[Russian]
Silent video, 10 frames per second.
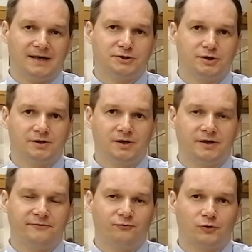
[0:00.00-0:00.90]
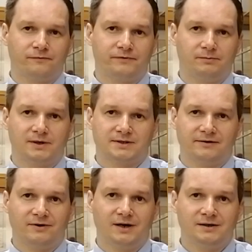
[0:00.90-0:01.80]
очередных реформ в
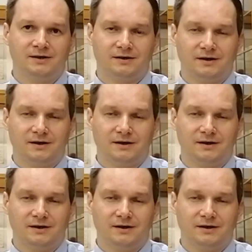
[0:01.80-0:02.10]
образовании,